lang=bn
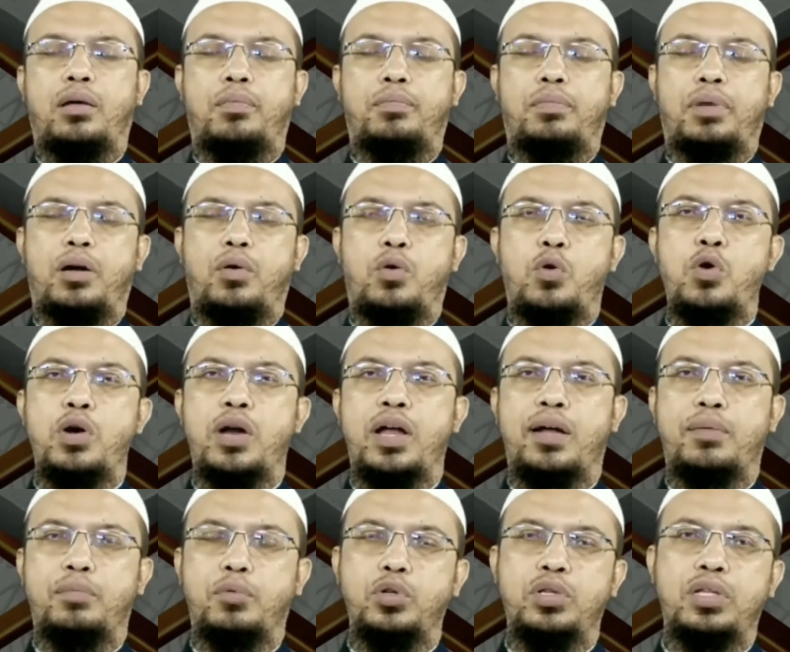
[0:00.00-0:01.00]
বা
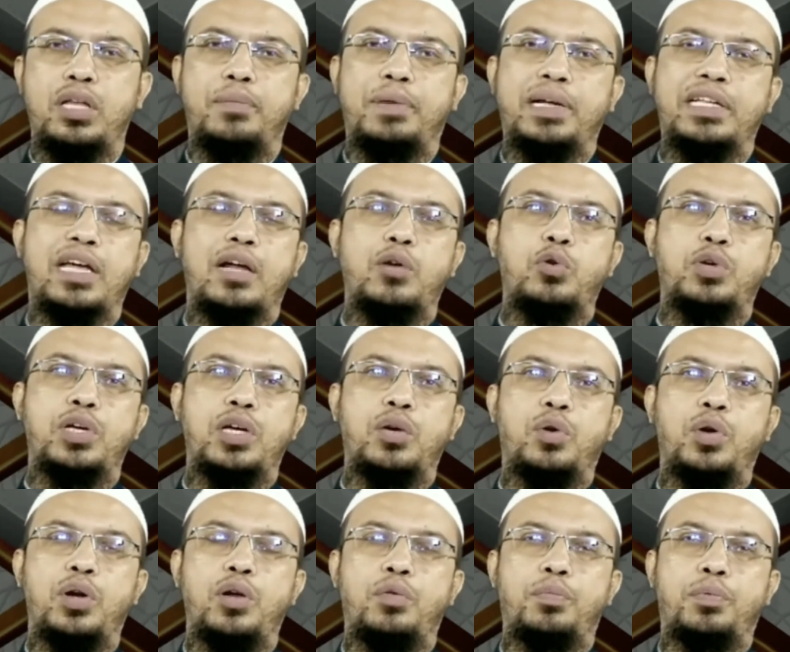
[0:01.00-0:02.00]
অন্যার মধ্যে মাথা
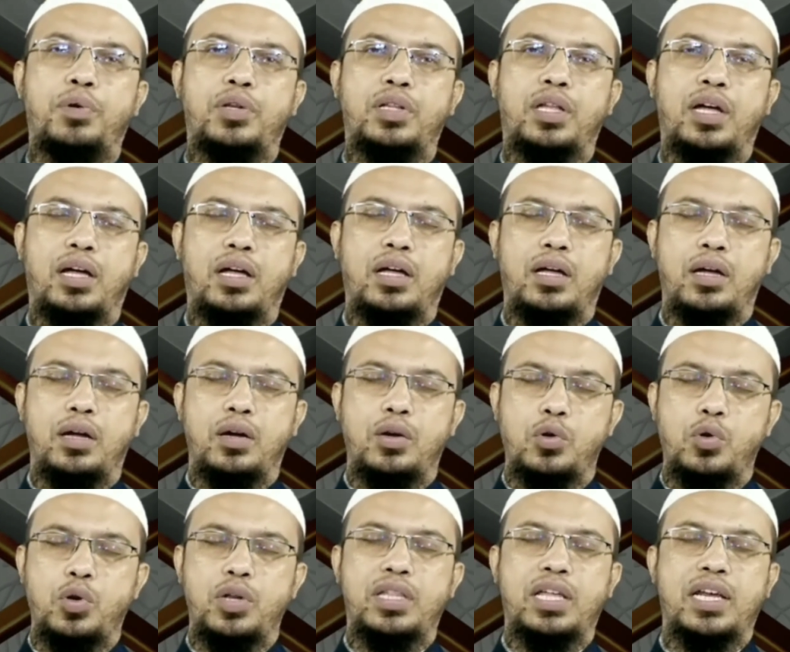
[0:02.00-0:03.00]
লুকিয়ে হলেও পর্দা
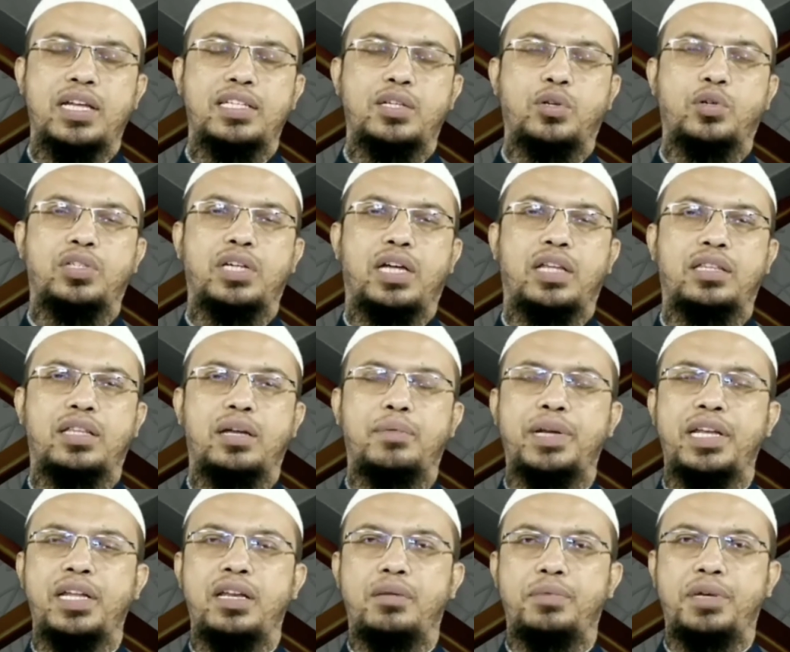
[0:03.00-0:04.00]
করে তারা যেন যান তার
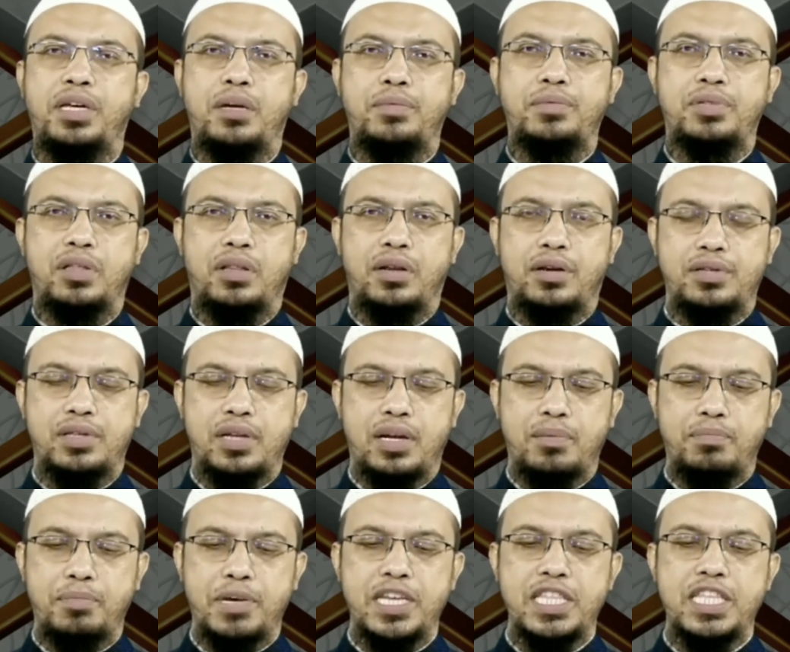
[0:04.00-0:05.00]
মানে নবী করিম সাল্লাহ
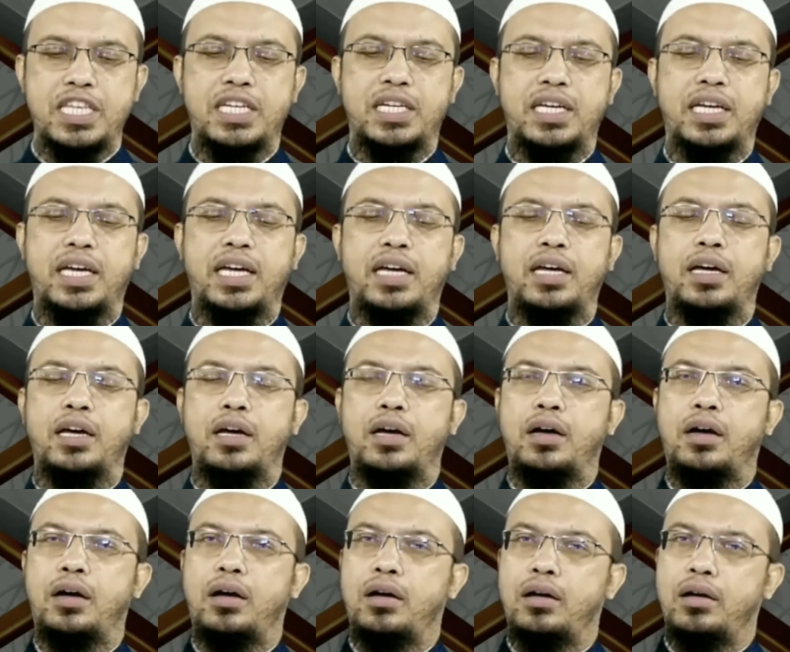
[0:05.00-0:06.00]
সাল্লাম মেয়েদেরকে
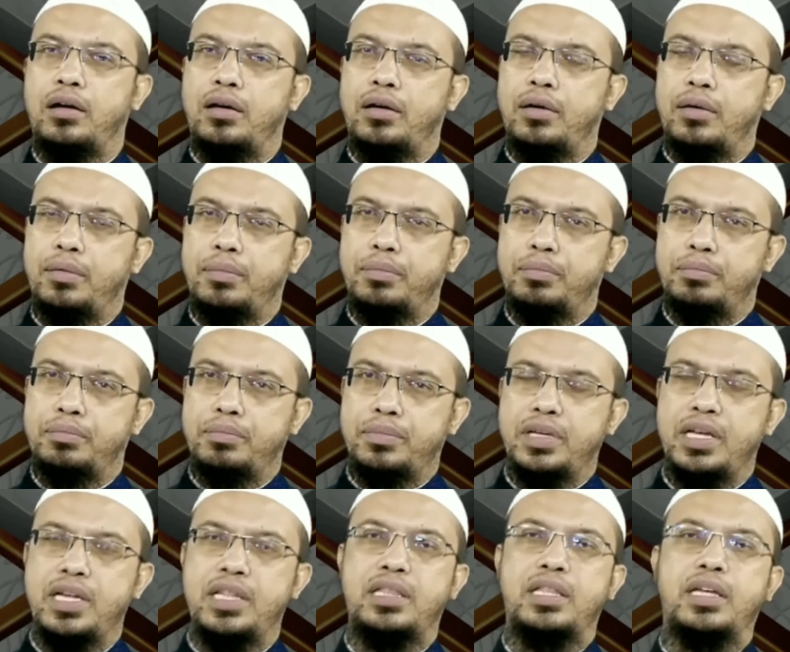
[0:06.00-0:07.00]

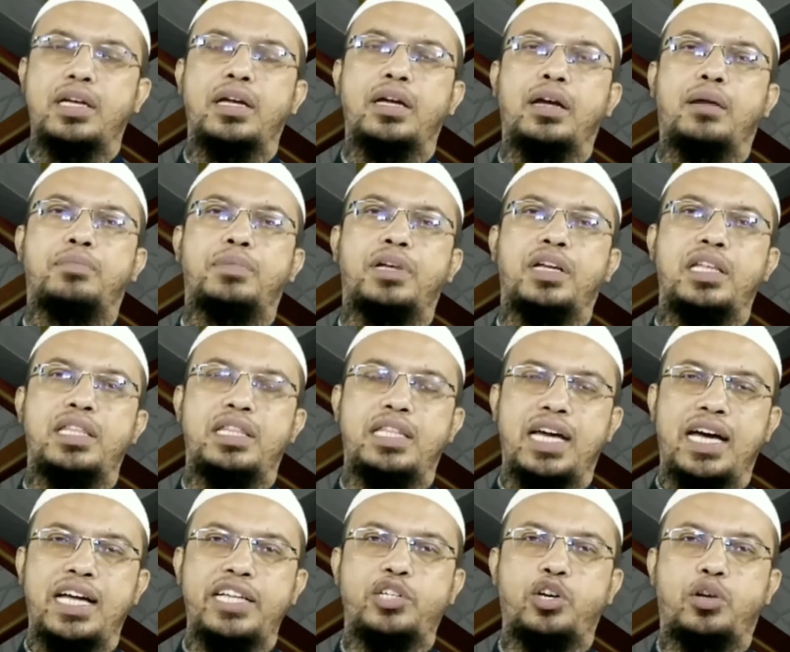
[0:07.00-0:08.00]
ইয়েতে আপনার
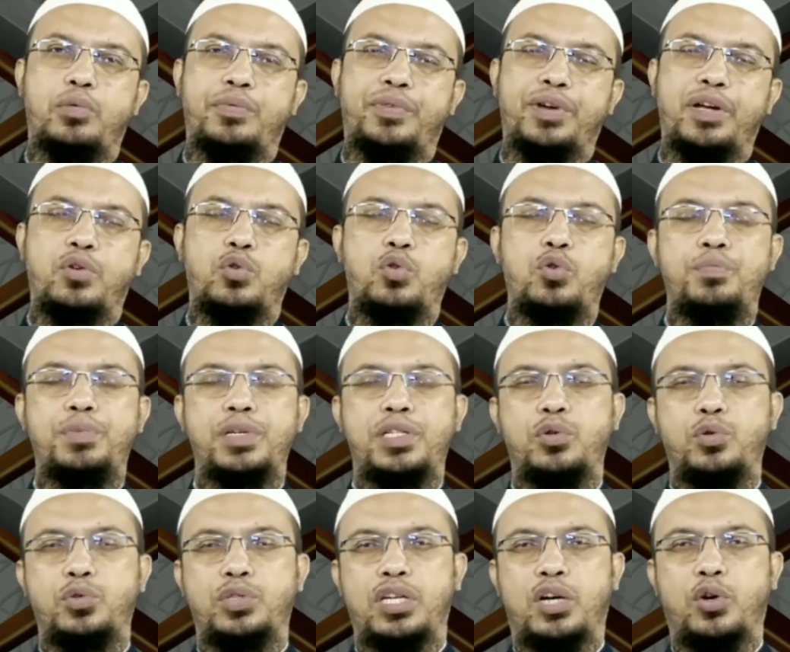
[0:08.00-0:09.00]
ঈদগাহে যাওয়ার ব্যাপারে খুব
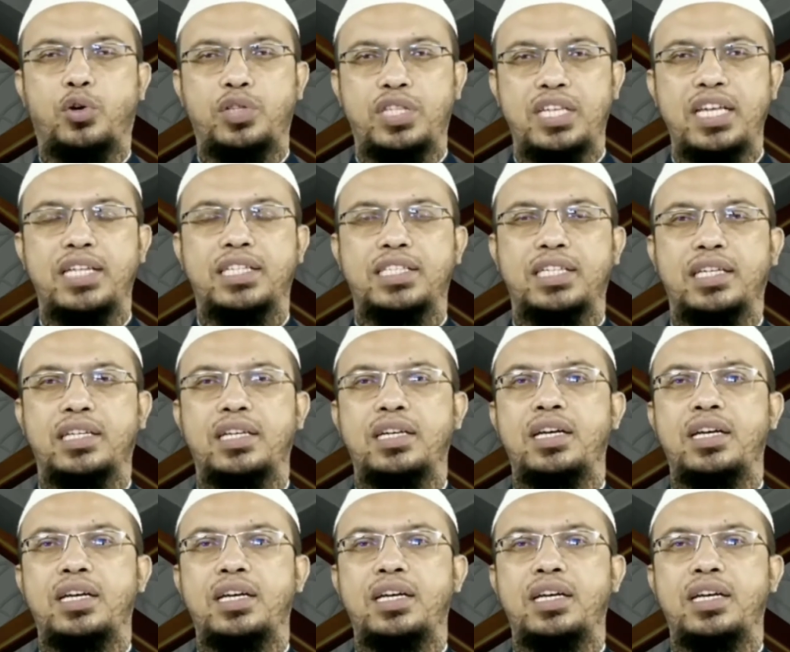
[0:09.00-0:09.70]
বেশি উৎসাহ দিয়েছেন